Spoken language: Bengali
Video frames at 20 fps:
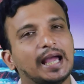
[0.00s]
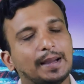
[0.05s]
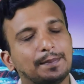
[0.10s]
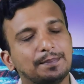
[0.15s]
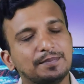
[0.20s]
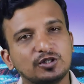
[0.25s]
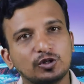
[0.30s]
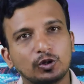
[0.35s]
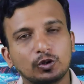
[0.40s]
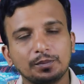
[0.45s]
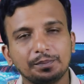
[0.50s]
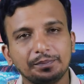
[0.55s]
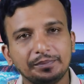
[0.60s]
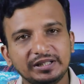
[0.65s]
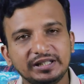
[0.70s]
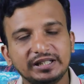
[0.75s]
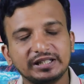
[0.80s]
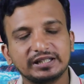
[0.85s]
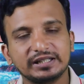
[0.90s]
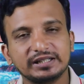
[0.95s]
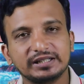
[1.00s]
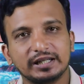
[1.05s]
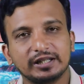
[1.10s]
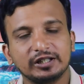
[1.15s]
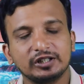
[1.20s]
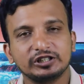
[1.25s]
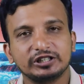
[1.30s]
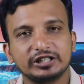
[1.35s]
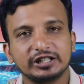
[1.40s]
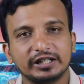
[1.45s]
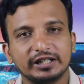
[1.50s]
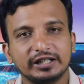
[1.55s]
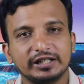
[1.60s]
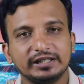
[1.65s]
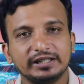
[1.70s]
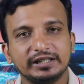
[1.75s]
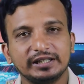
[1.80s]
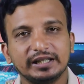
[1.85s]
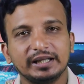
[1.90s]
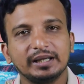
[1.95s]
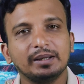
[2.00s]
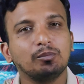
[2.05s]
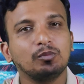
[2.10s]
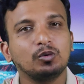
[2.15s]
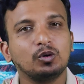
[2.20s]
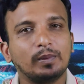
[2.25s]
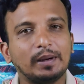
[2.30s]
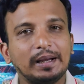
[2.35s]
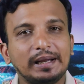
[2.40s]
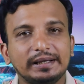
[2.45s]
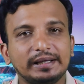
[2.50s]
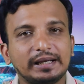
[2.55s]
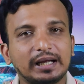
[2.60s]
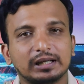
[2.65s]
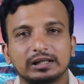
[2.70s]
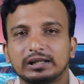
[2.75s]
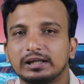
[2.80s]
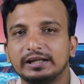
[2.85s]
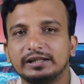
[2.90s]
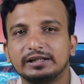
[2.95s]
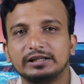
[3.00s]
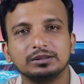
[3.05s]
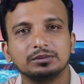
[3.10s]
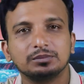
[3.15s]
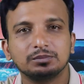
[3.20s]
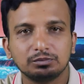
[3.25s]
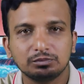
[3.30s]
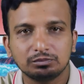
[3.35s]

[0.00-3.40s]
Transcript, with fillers: আপনি যখন বিদেশে যান সেখানে গিয়ে মোবাইল ডাটা একটি